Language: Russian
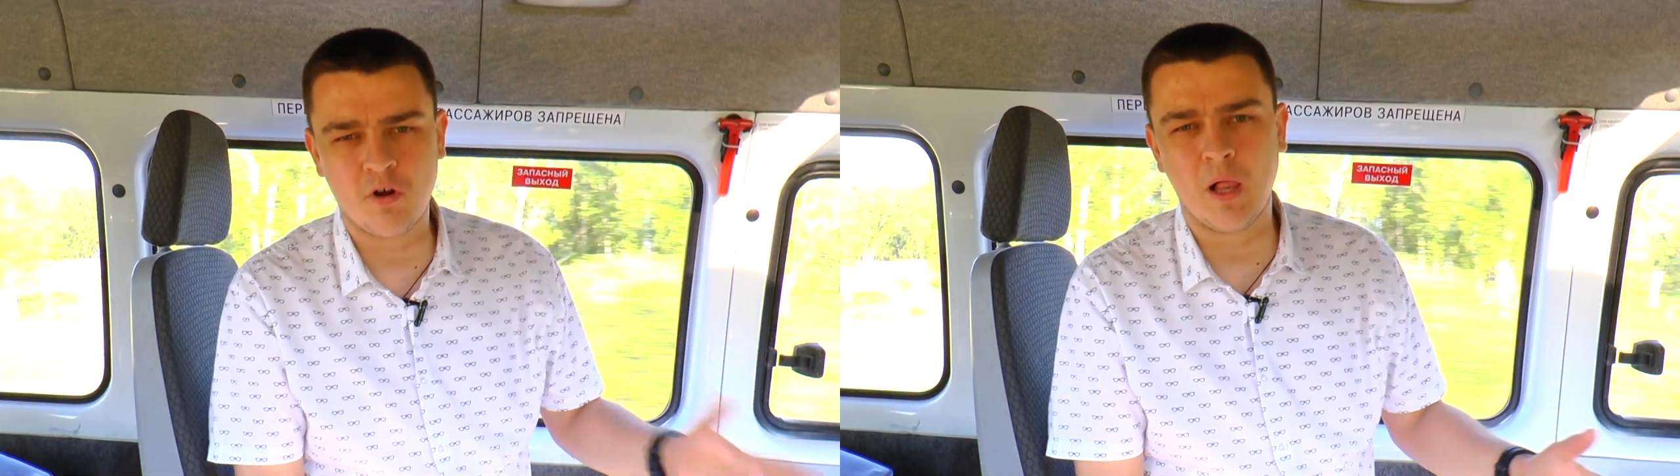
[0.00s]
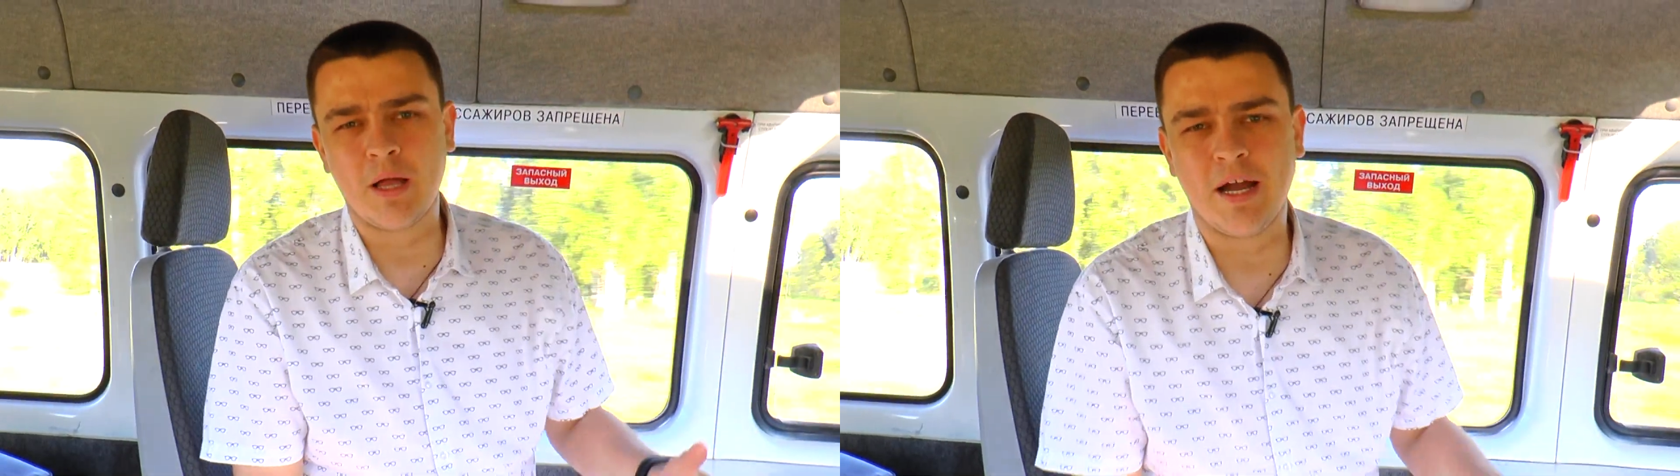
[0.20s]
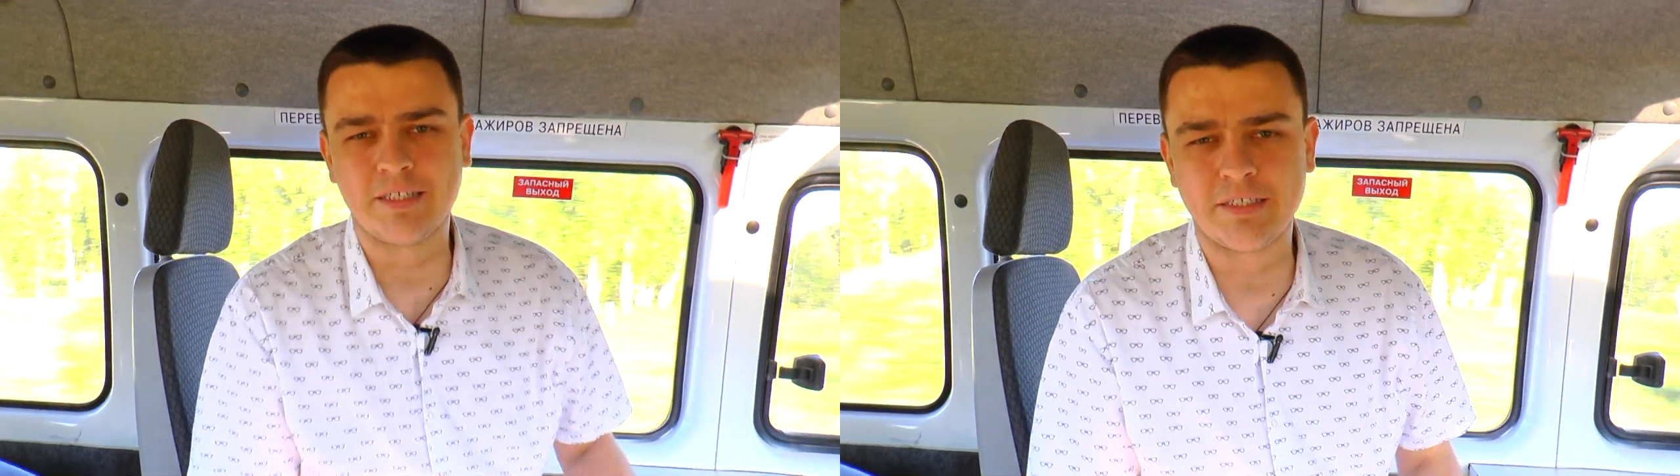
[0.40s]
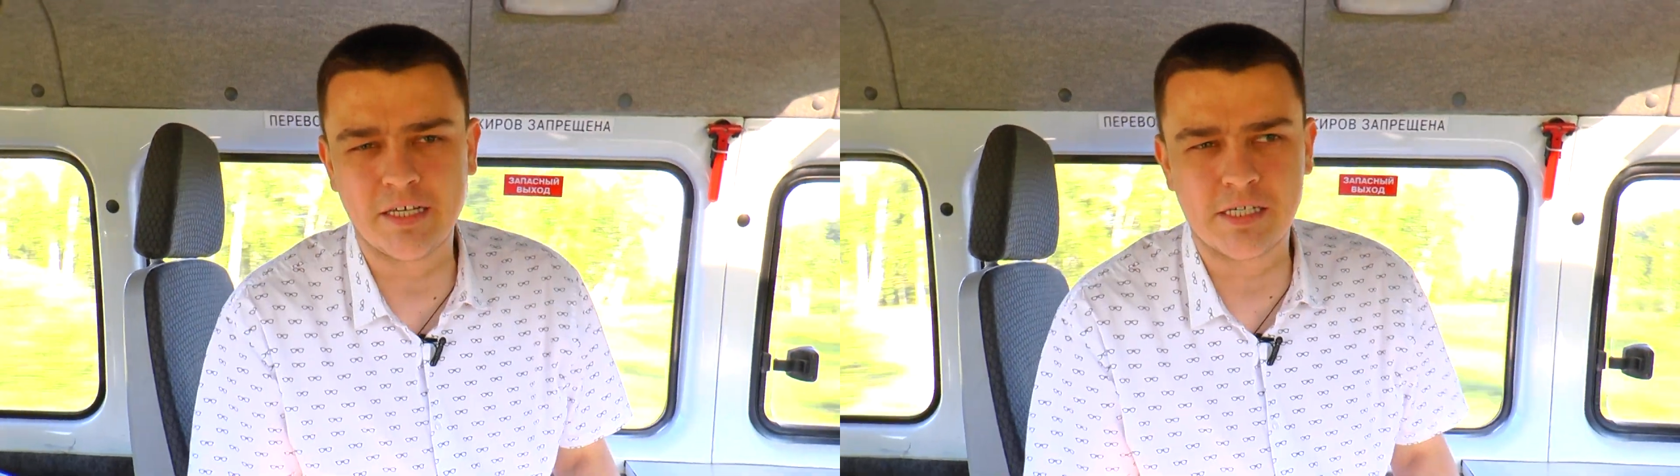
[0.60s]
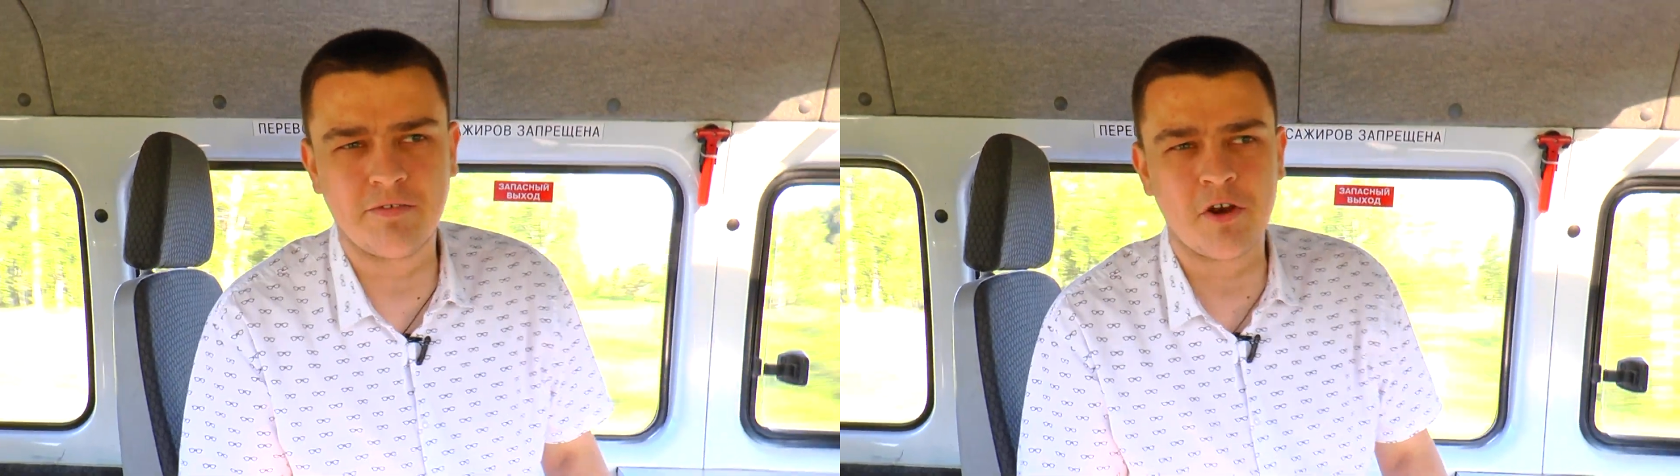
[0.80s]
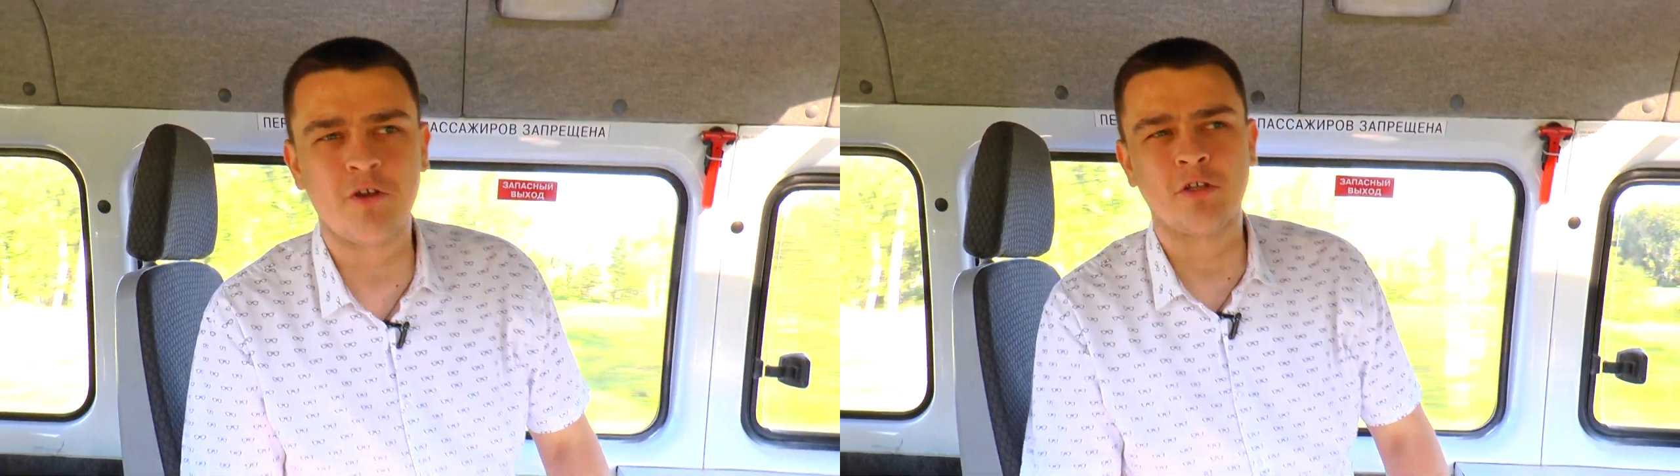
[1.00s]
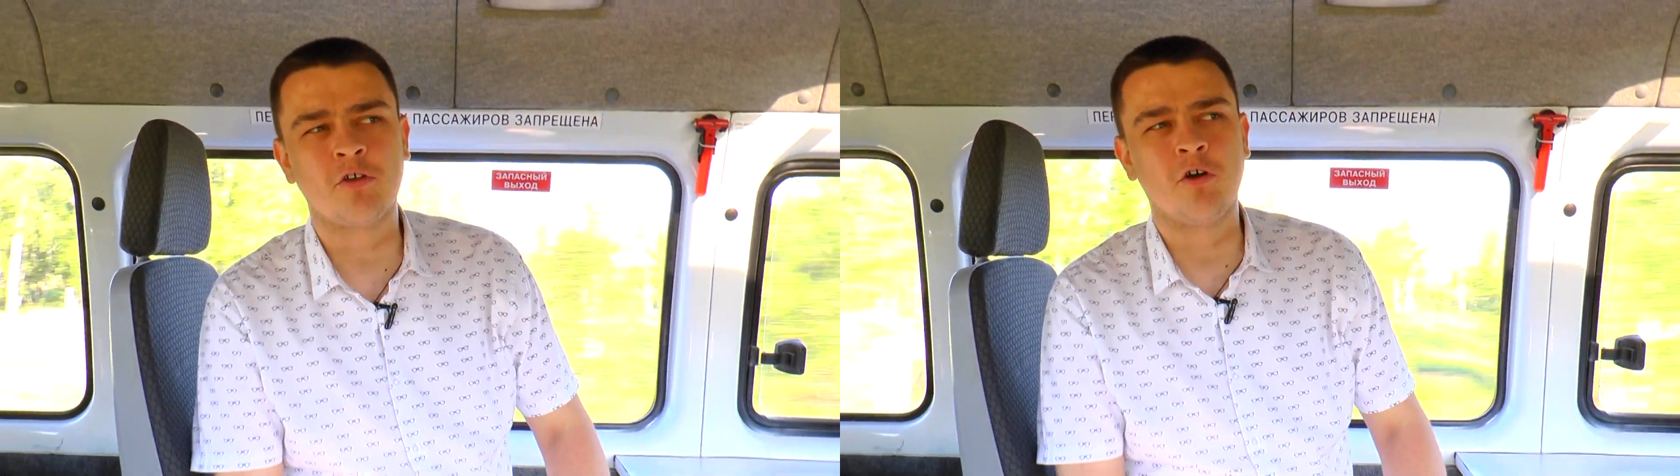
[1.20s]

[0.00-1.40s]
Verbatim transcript: уголках Татарского района,